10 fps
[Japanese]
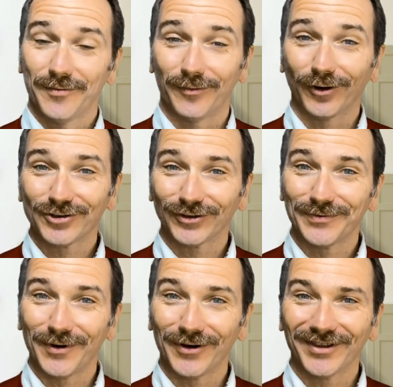Bonjour tout
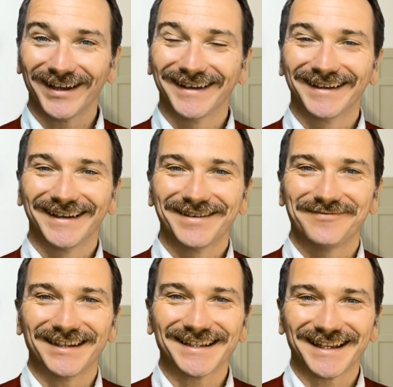le monde.
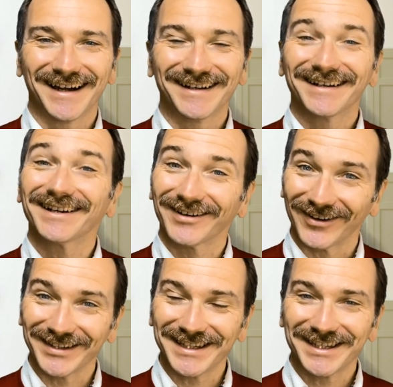m さん、
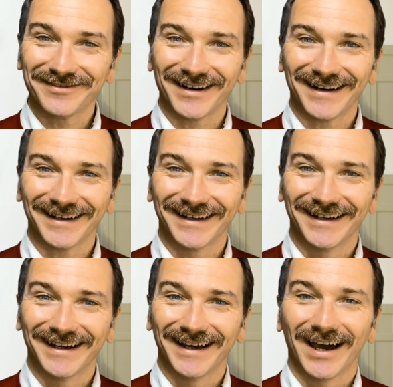こんにちは。
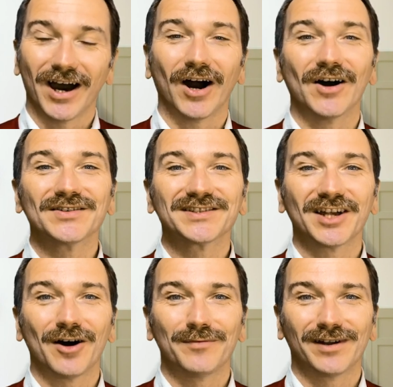o
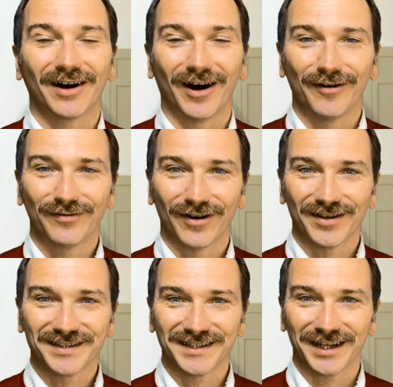Ensemble en
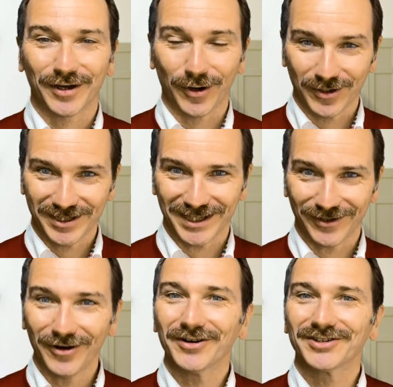français 講師
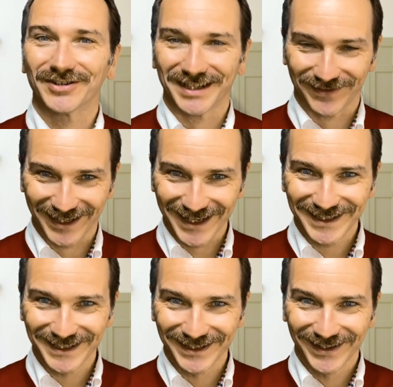のジョゼフで
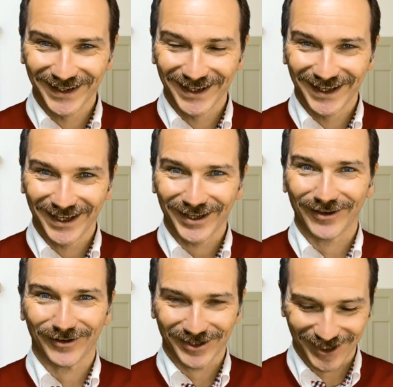す。
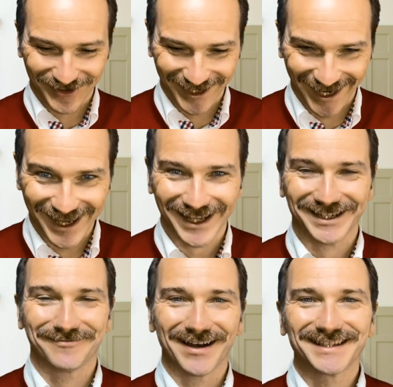よろしくお願いいた
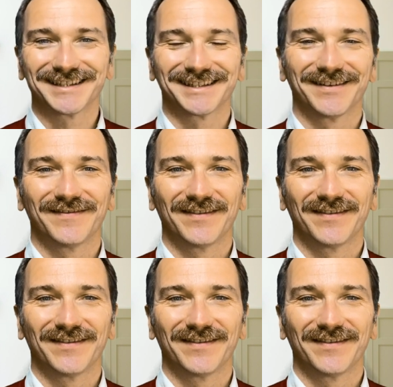します。